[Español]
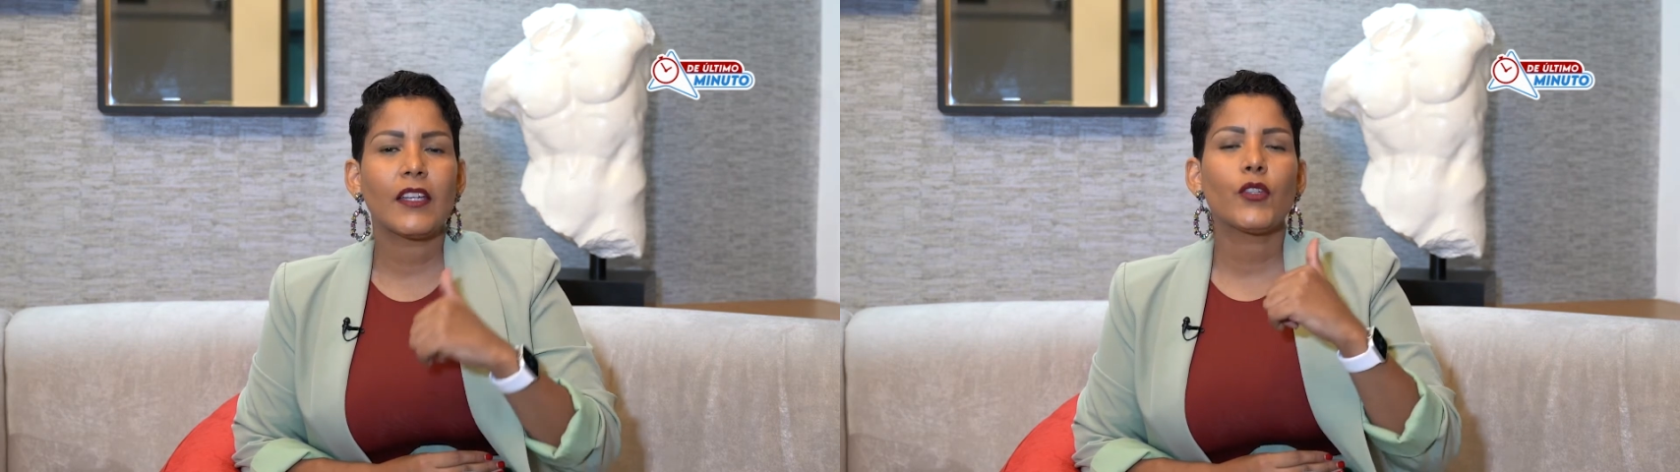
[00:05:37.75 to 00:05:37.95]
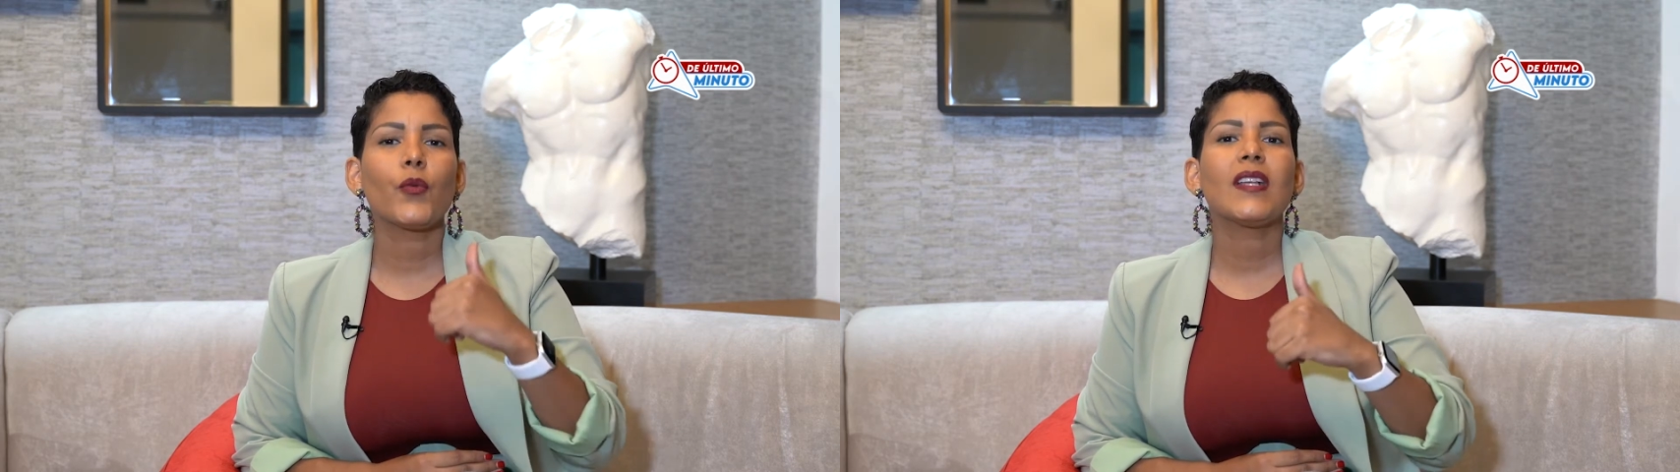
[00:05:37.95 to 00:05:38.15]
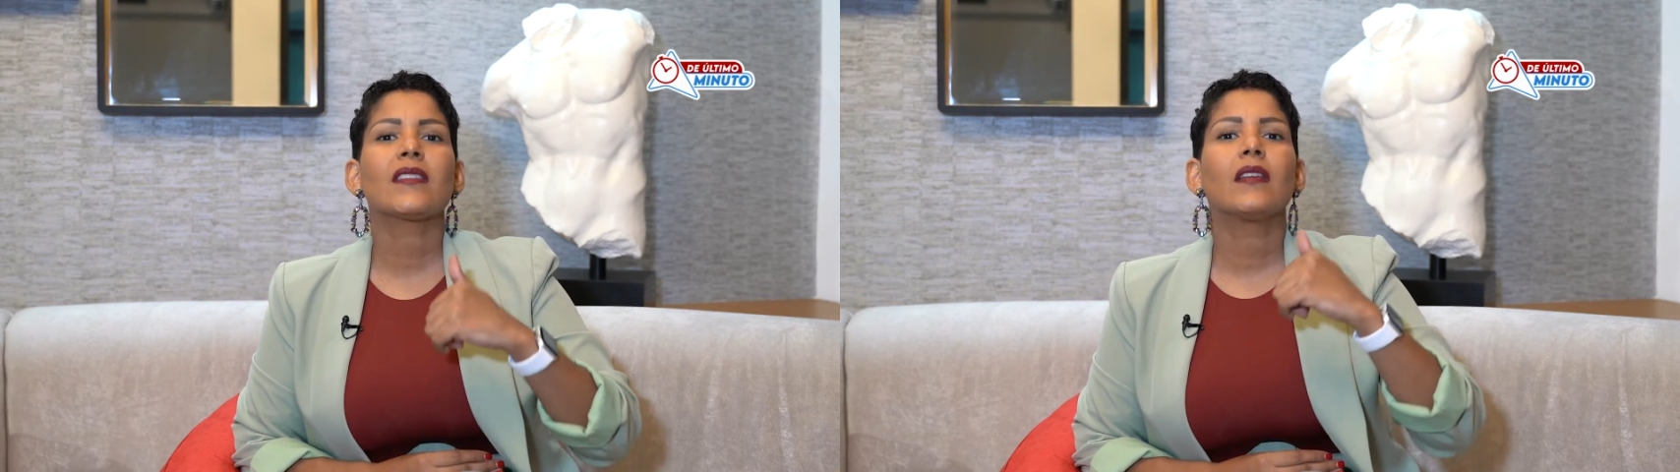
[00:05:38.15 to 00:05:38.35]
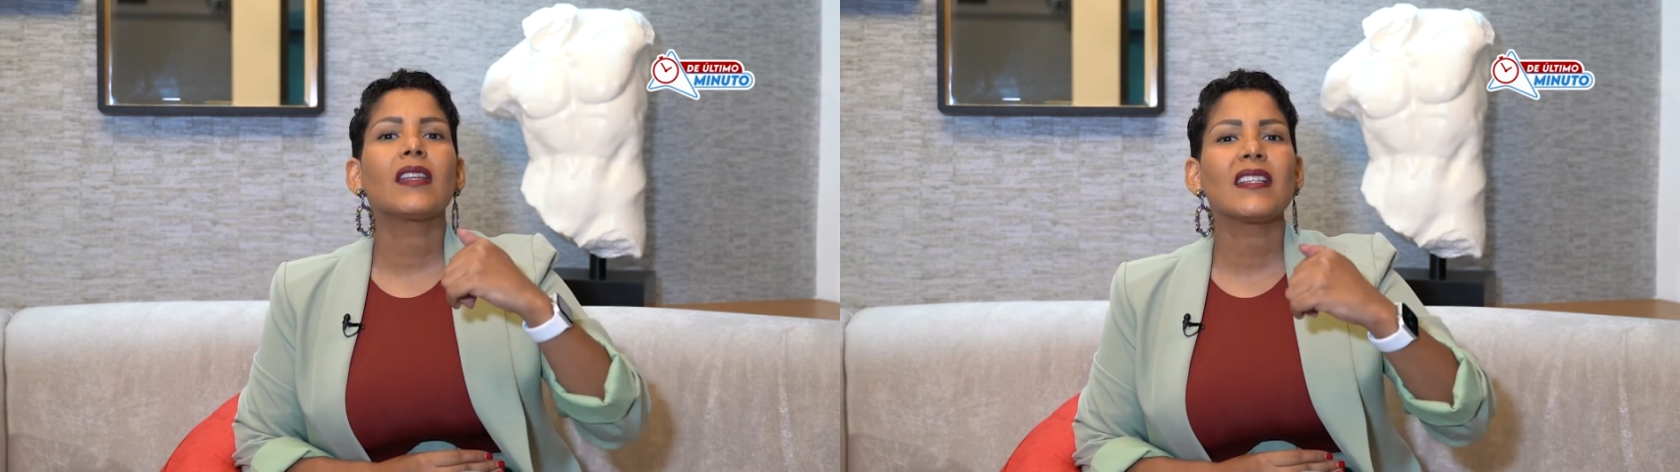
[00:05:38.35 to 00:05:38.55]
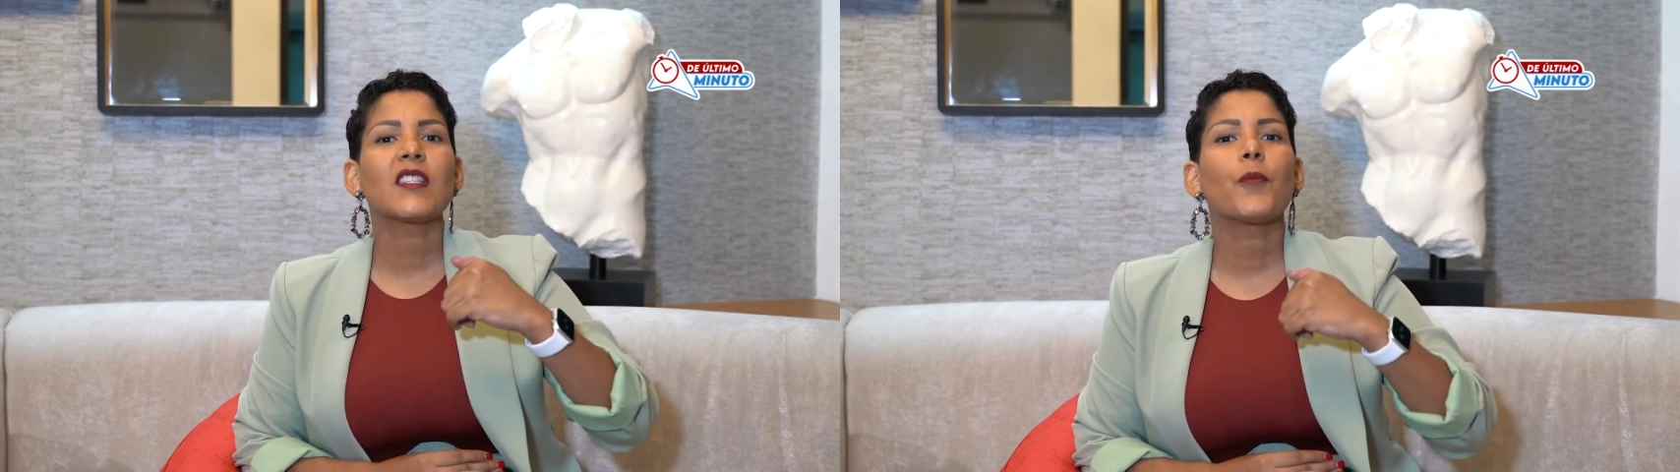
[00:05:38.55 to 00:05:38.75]
que yo voy a
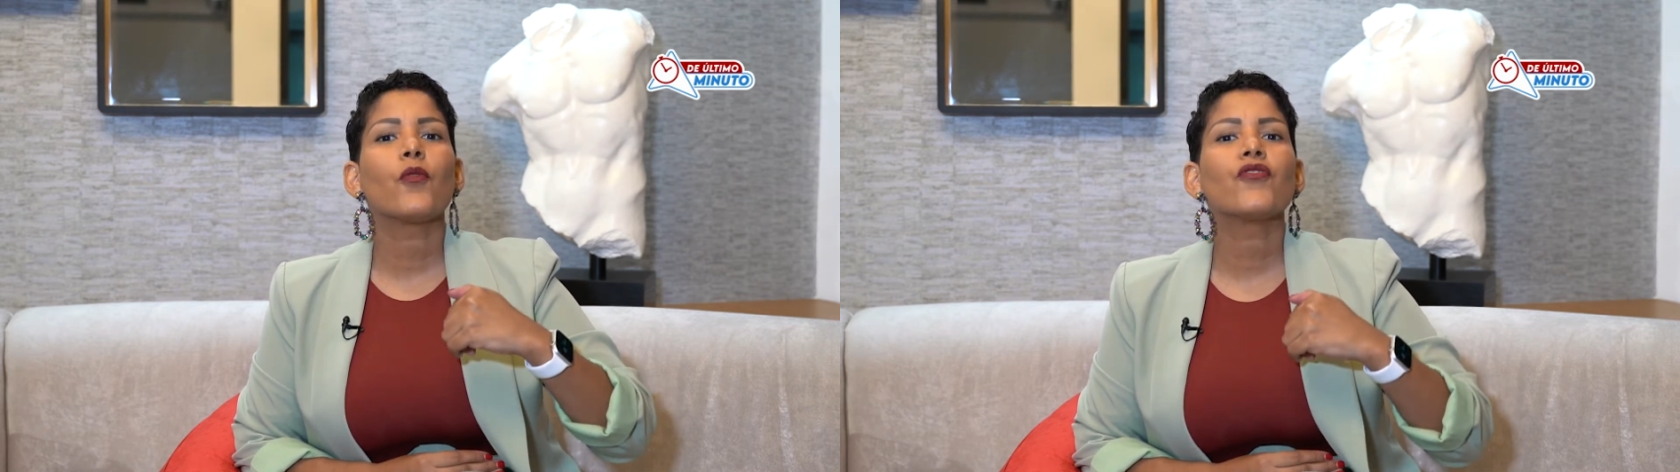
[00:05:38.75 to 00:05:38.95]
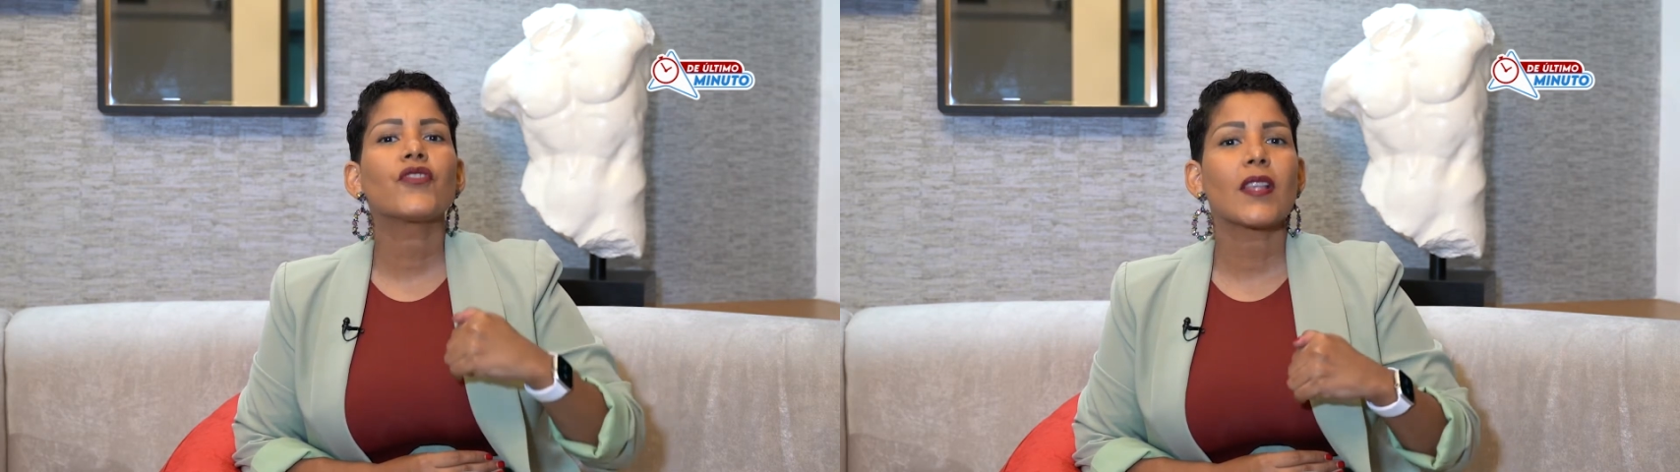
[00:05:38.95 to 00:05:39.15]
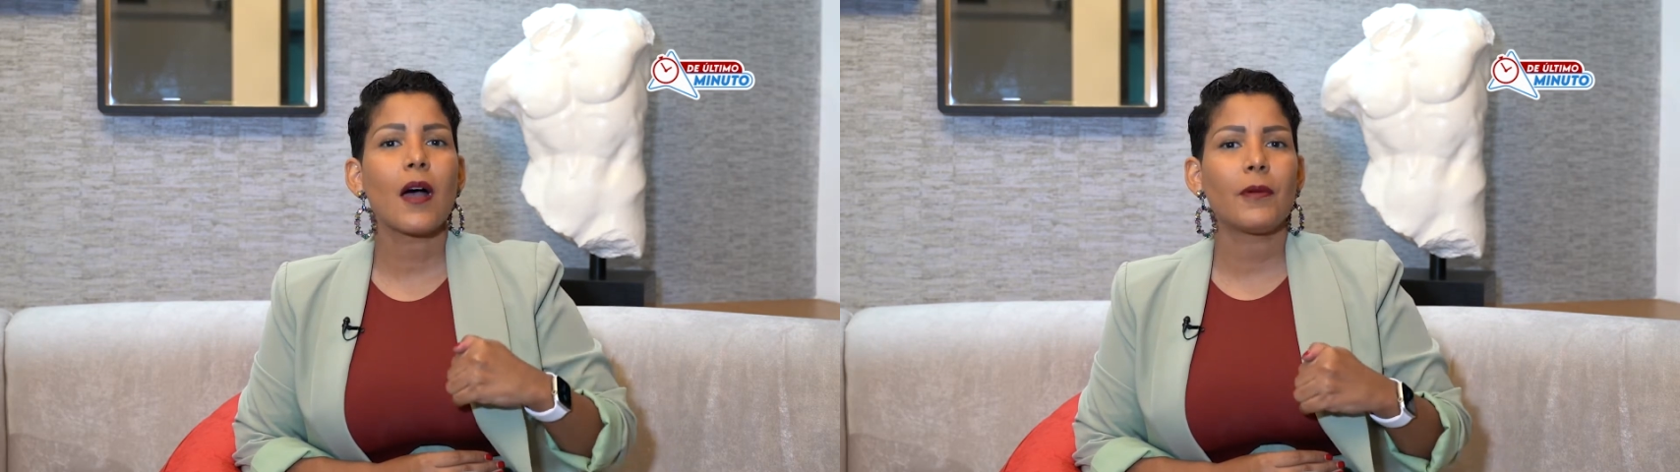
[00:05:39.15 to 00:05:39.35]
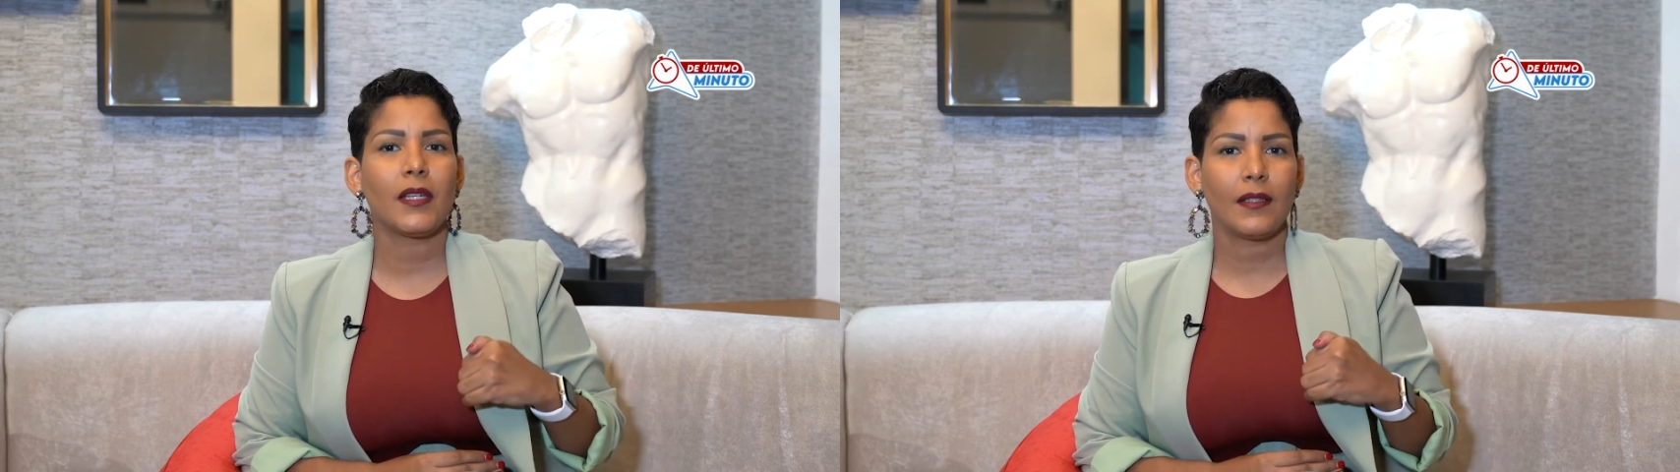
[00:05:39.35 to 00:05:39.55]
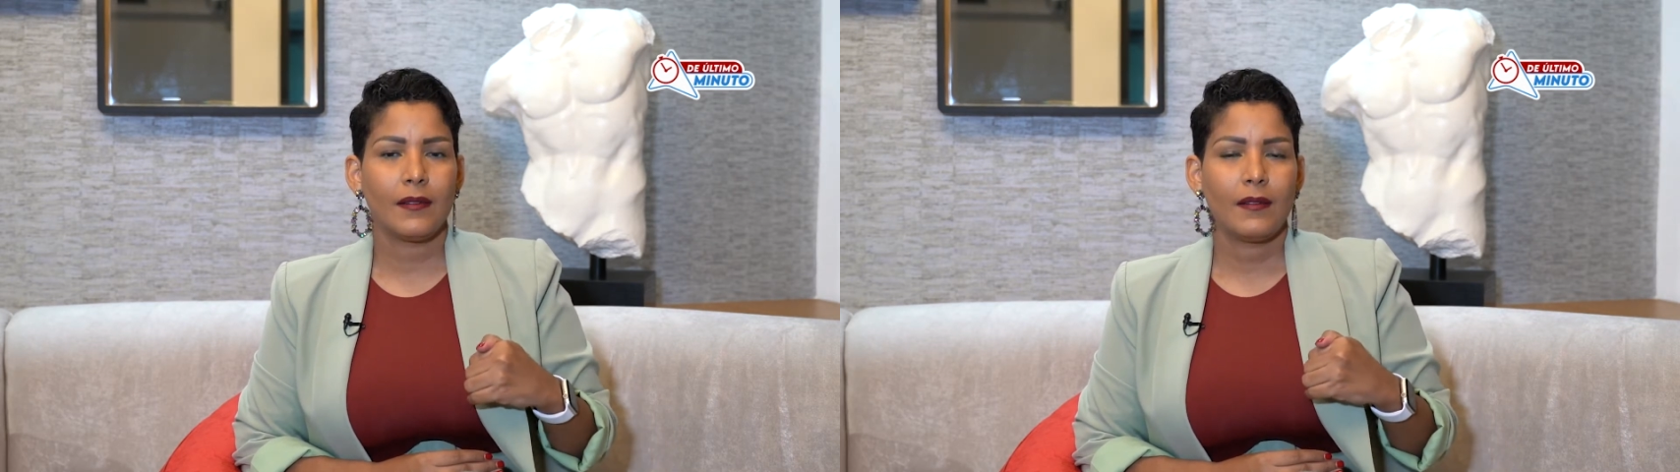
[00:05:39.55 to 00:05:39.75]
ser responsable